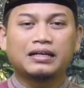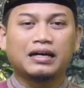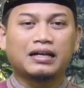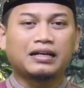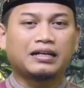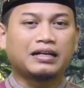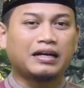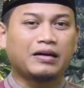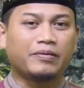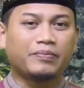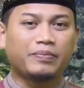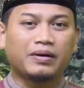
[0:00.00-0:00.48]

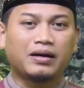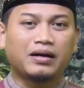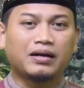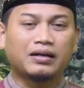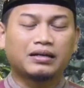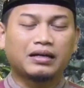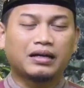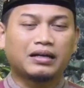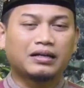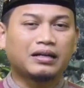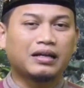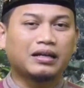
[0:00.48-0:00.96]
Karena
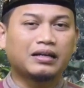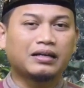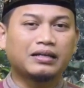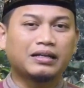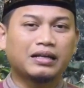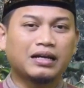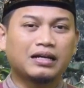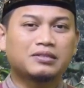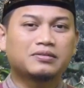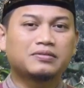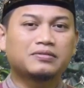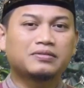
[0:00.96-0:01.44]
apa? Karena
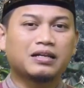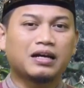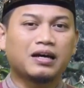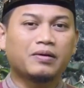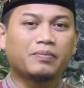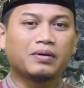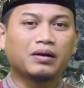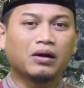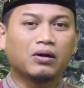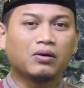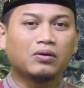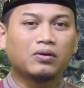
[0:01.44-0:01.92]
dia sudah
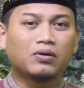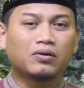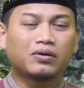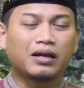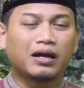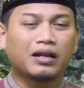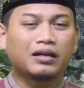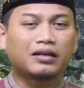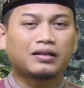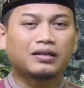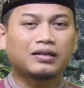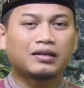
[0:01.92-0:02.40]

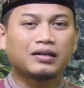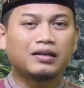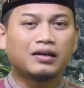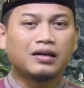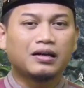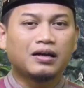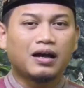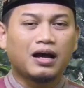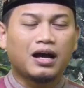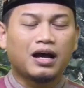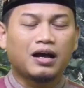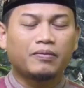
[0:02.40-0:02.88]
menggugurkan
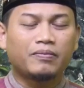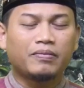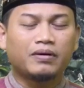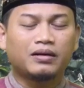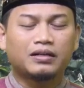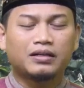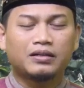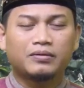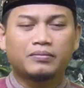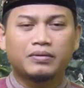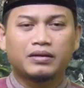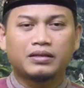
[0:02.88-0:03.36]

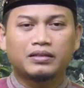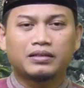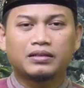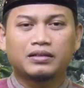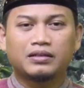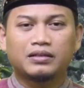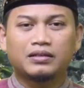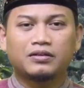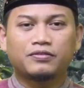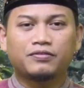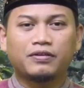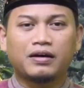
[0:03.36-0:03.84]
apa
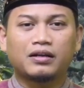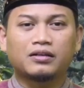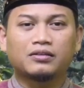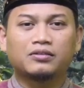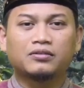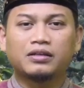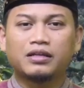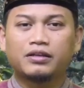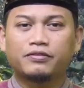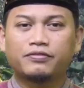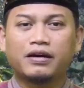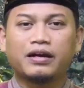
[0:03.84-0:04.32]
namanya
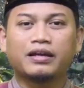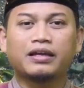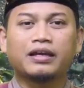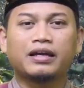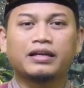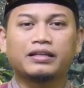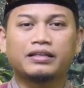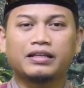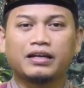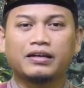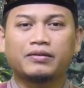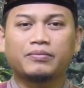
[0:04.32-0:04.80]
fardu
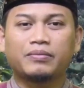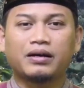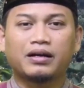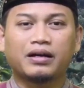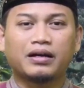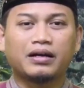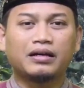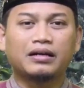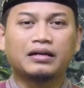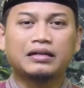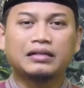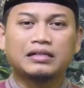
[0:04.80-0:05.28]
kifayahnya.
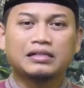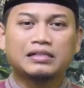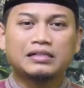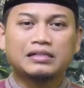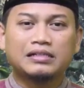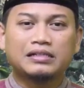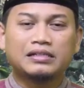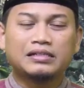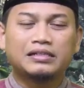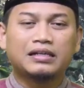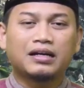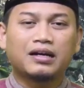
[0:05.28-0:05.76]
Maka
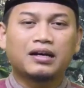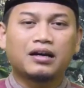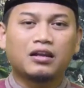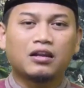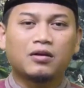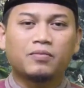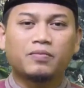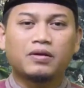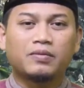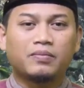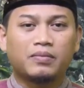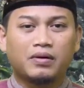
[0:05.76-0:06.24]
dia
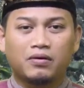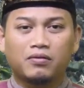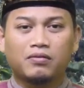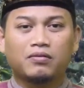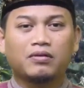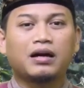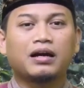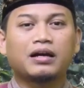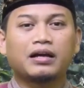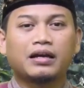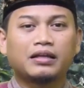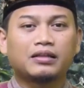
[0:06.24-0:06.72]
kalau pun
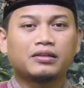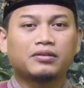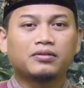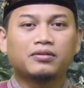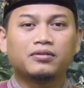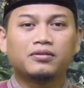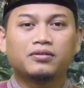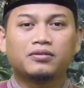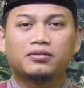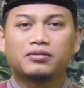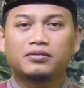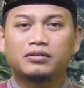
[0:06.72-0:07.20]
mengulang
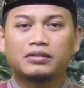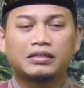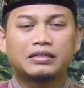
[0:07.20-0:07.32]
itu